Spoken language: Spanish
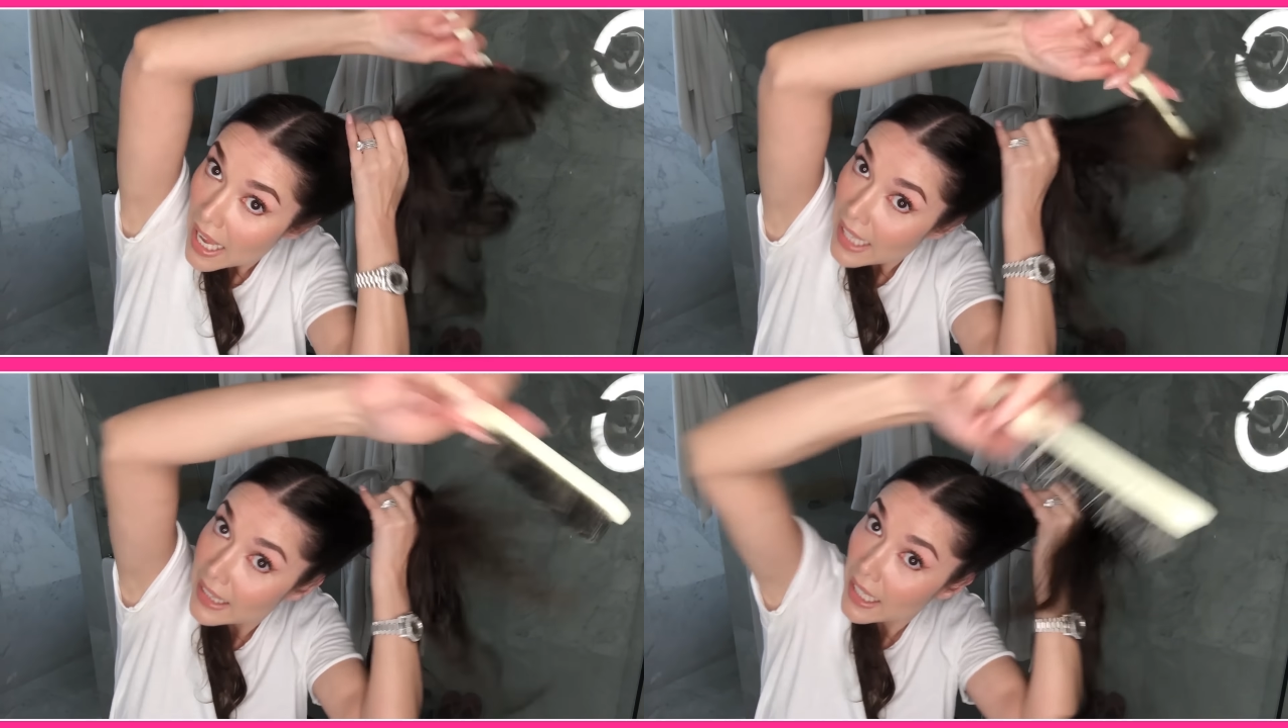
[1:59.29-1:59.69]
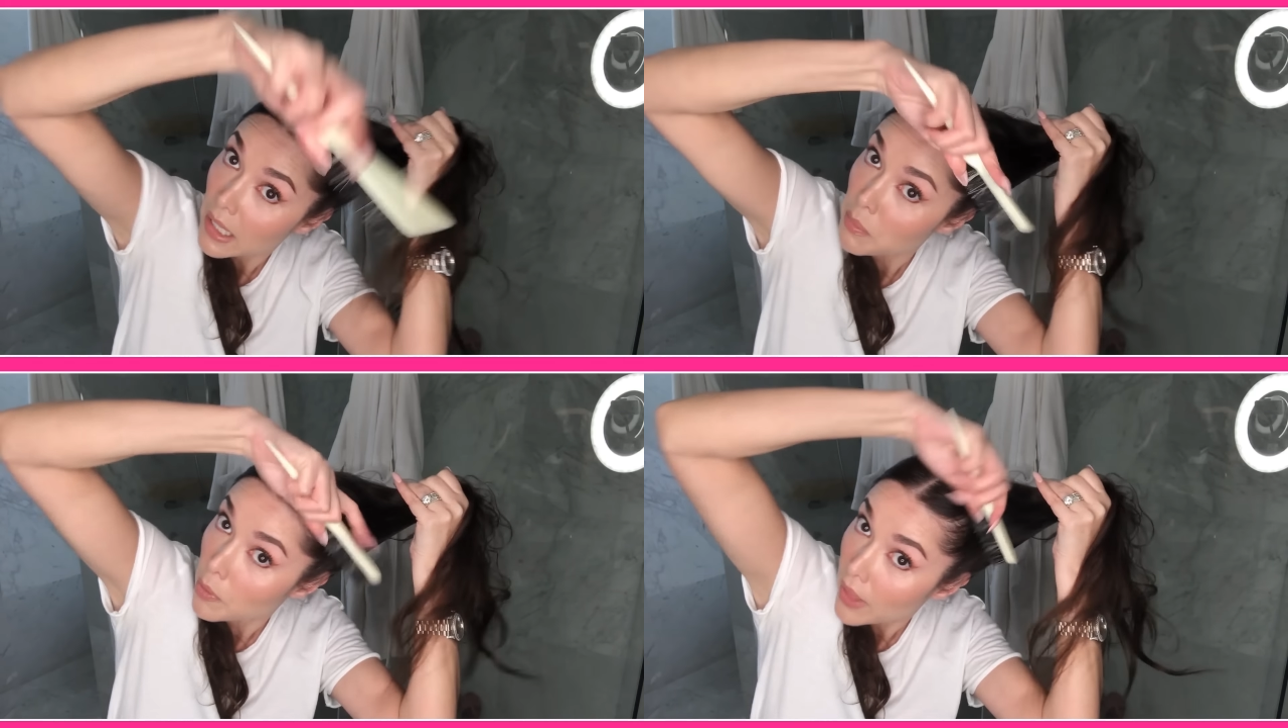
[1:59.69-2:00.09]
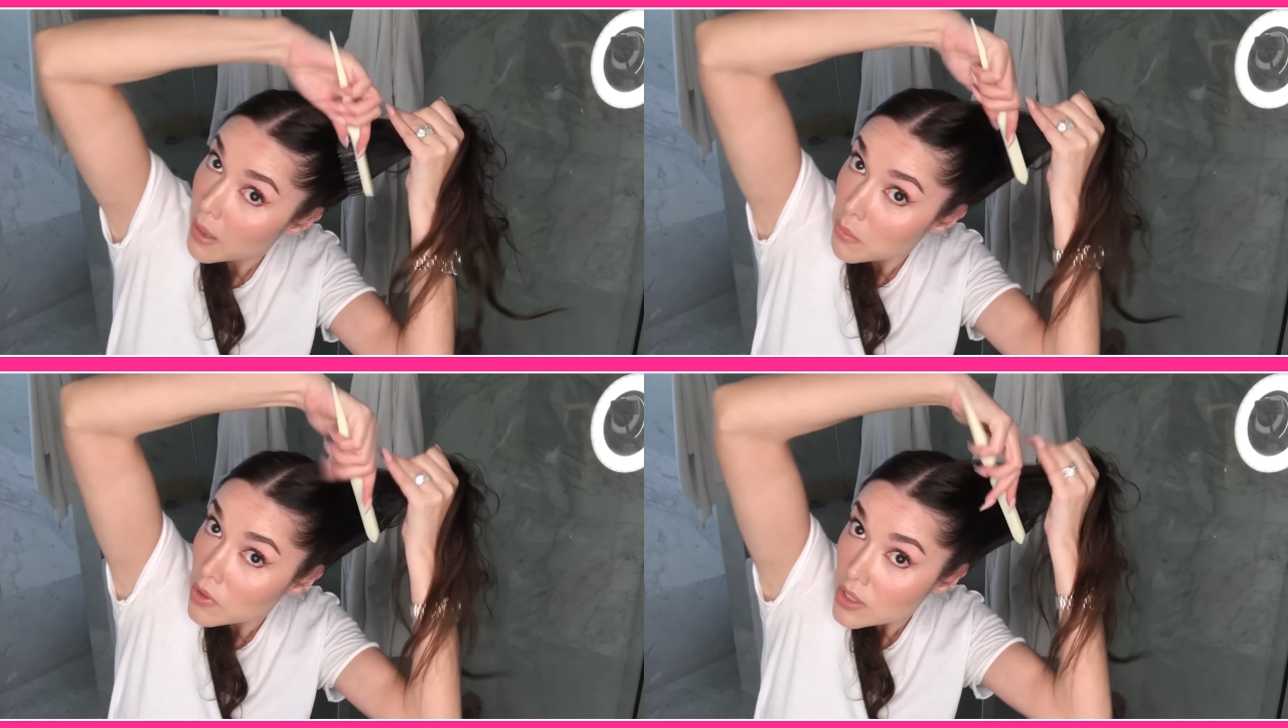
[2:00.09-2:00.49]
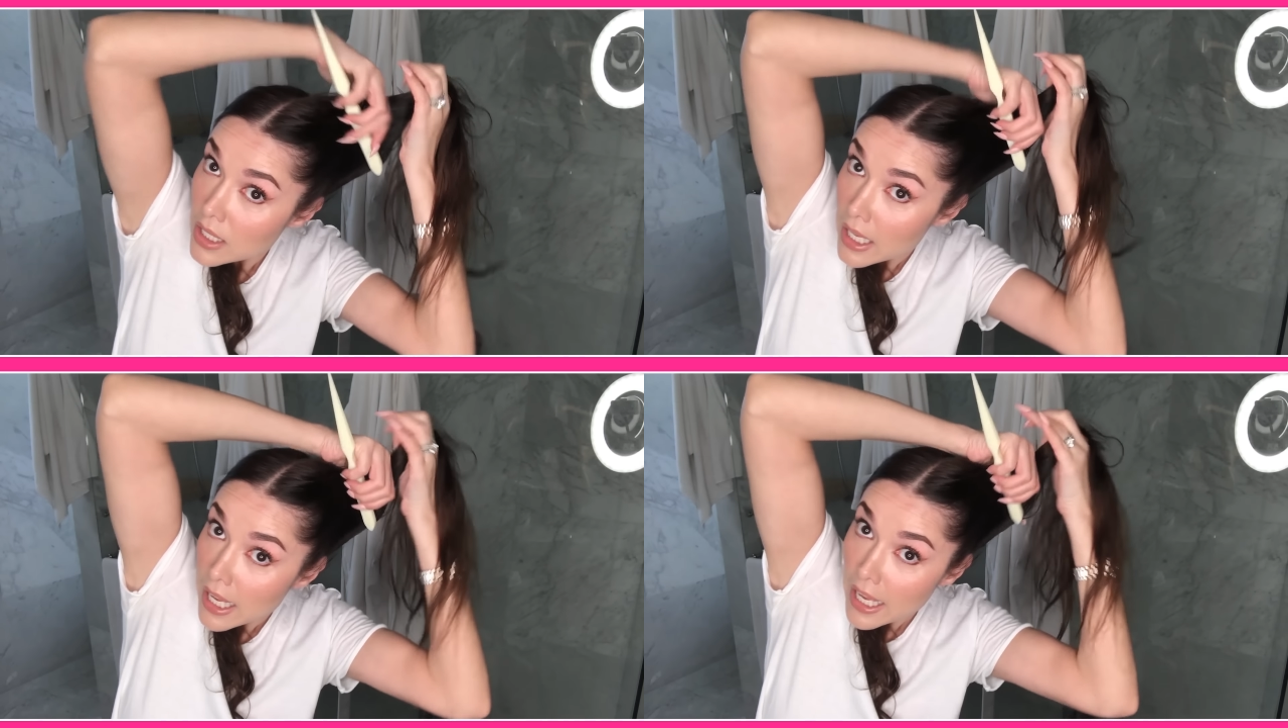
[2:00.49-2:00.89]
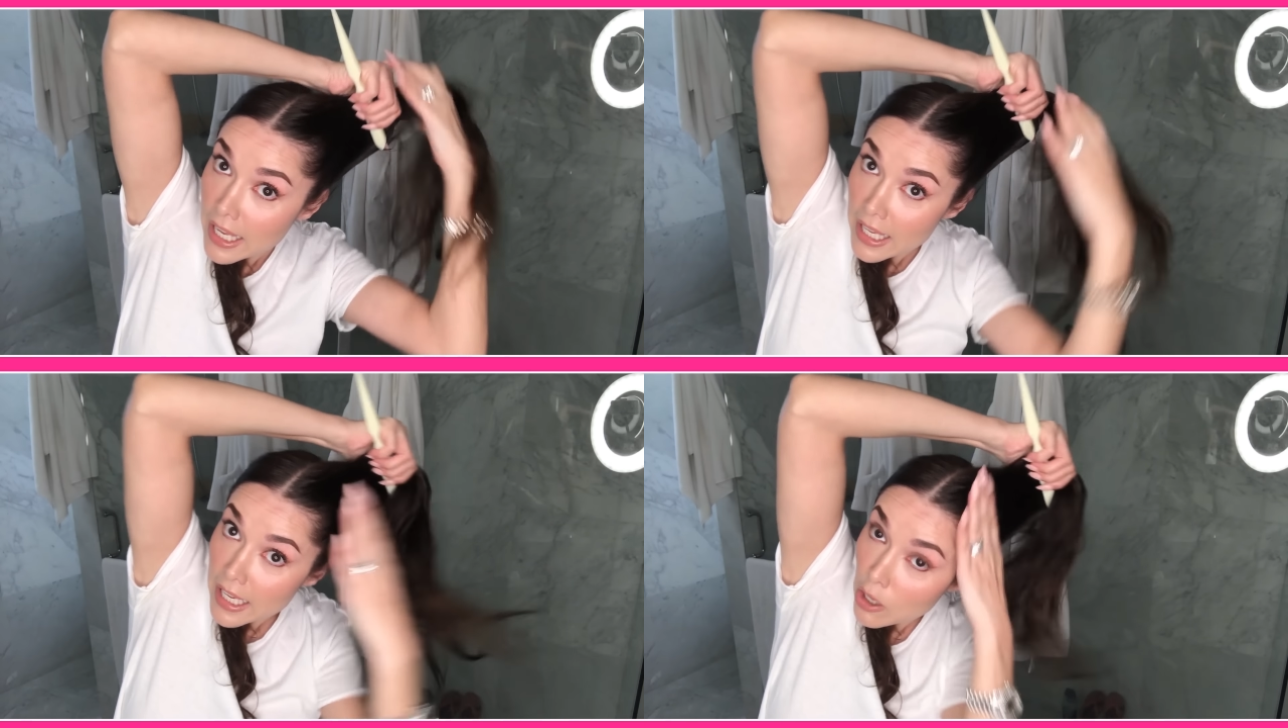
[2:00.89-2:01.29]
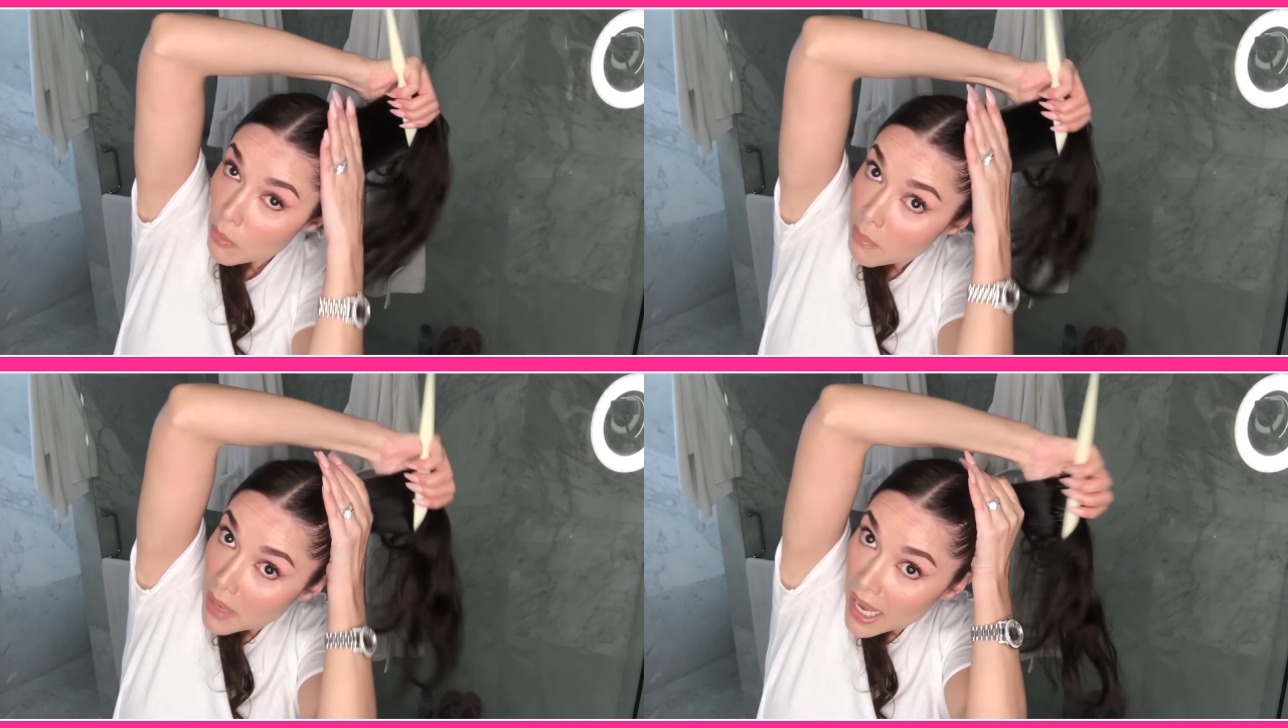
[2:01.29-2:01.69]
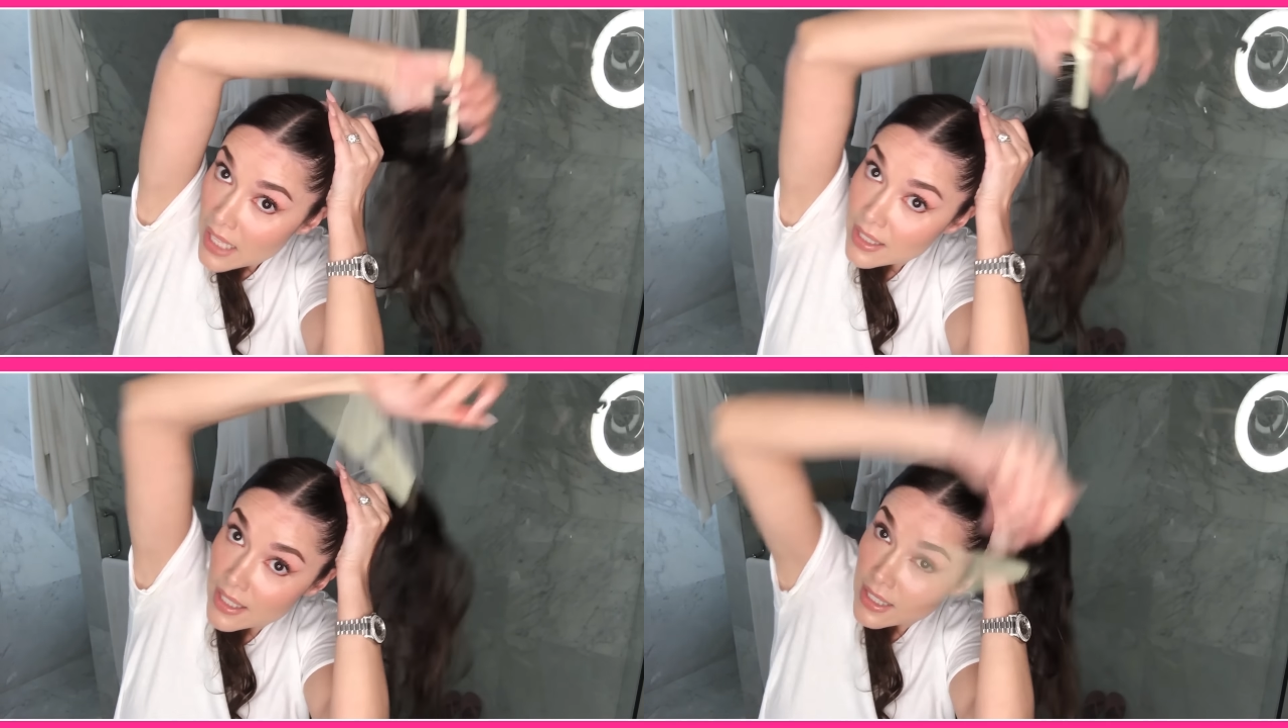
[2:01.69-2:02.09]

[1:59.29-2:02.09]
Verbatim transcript: alta que podamos y lo más